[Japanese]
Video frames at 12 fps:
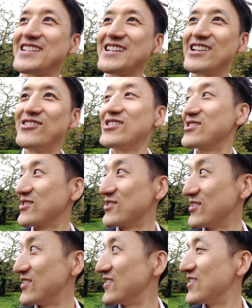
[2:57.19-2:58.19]
広いとこ
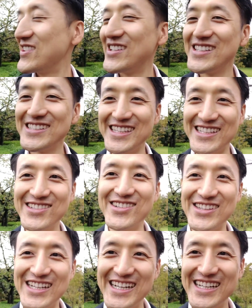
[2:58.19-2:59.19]
ろにいる
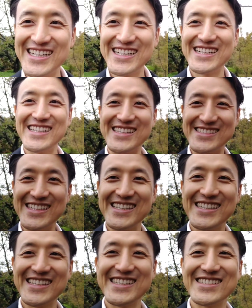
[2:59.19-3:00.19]
ようなですね
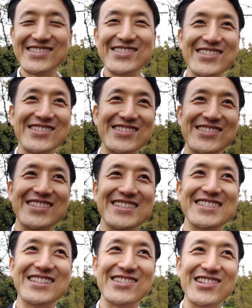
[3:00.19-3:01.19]
そういう
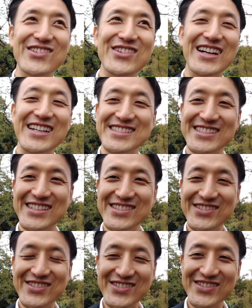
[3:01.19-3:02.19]
心境を味わう
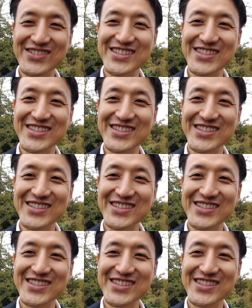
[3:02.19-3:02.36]
のも